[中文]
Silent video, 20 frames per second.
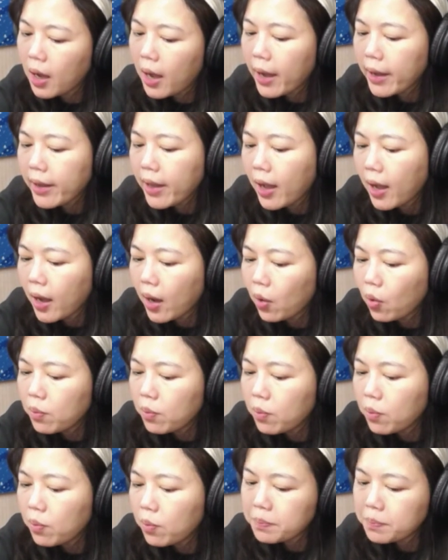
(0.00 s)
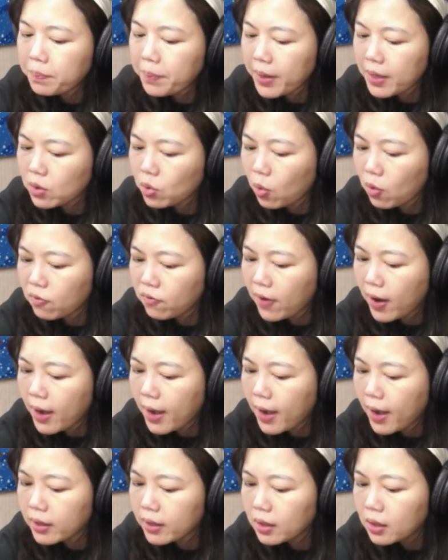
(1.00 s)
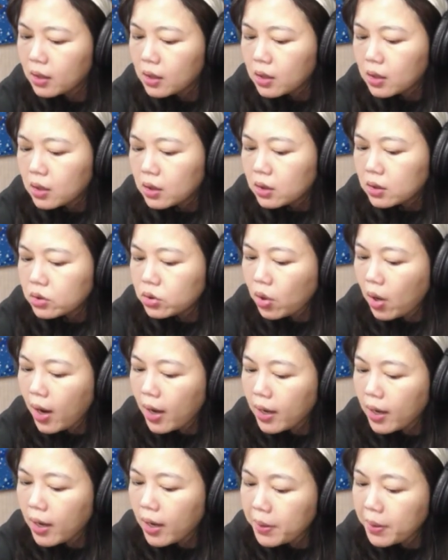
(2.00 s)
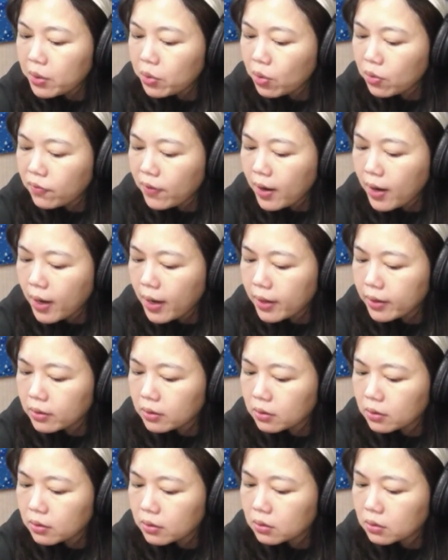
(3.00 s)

哎呀，我们已经备妥方案了。就他的备妥方案，